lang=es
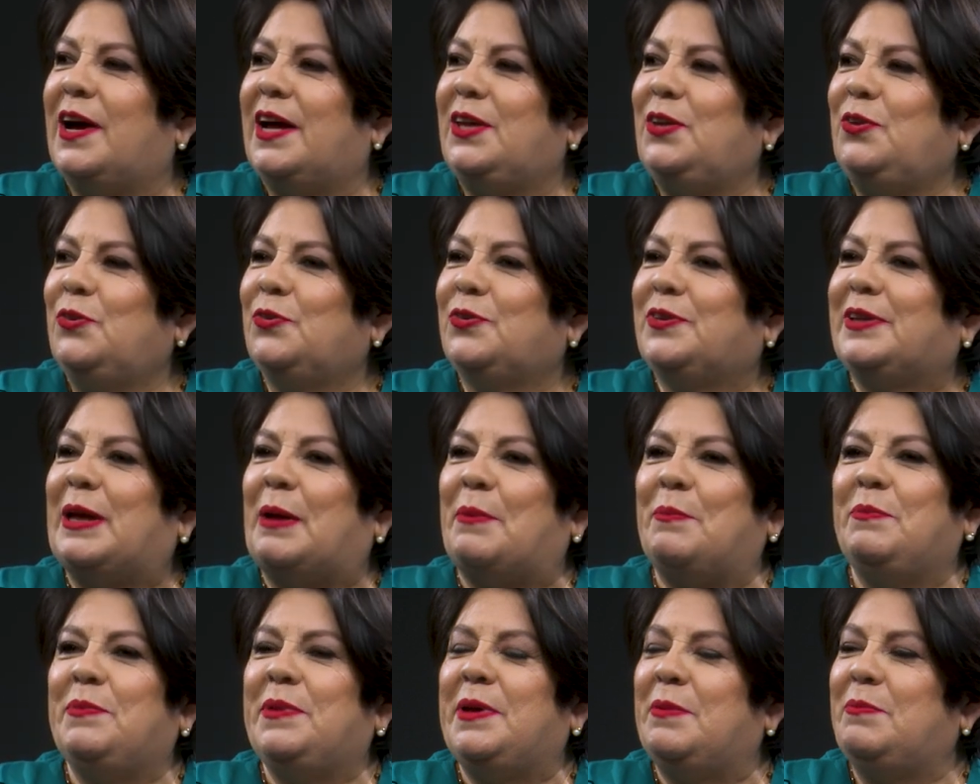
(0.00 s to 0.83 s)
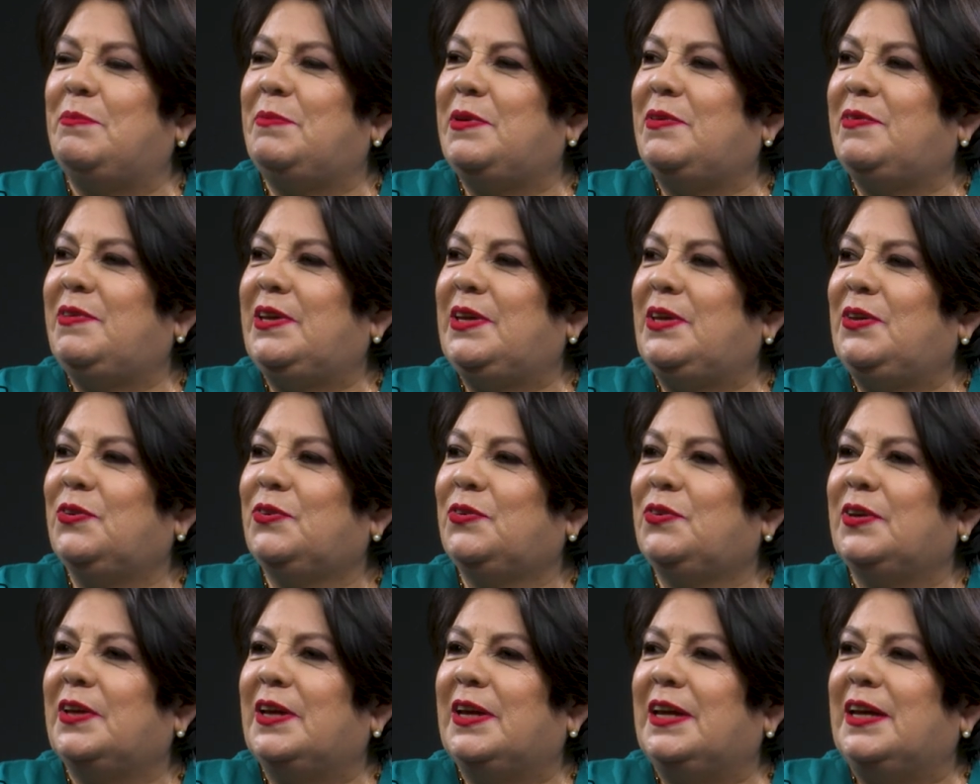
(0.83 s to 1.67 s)
años también
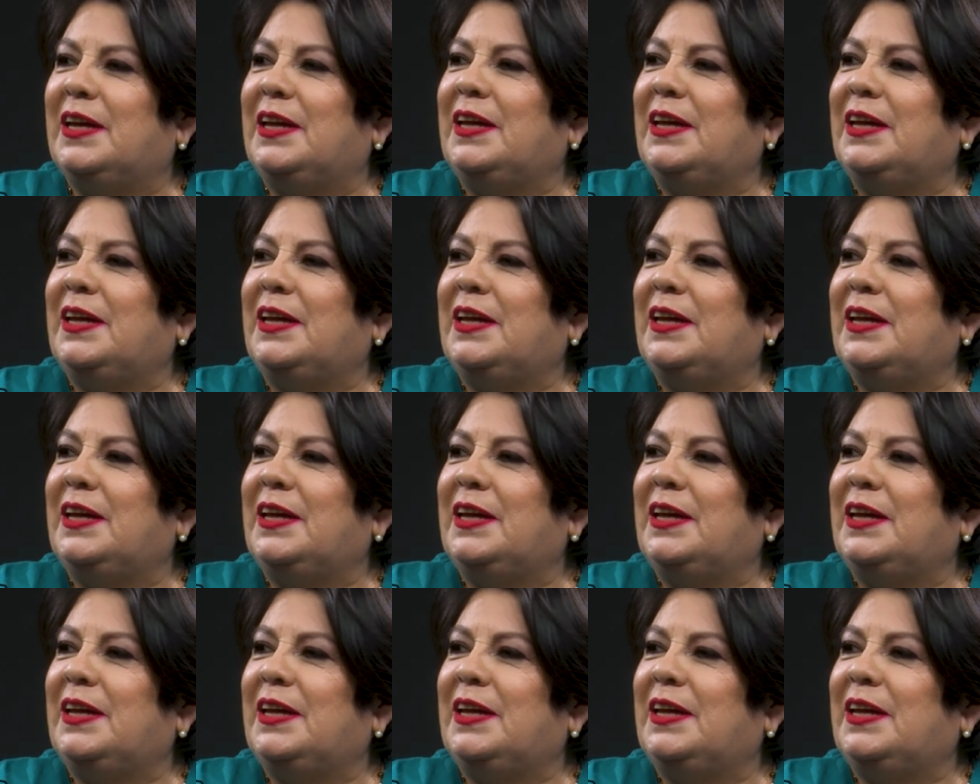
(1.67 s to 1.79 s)
vividos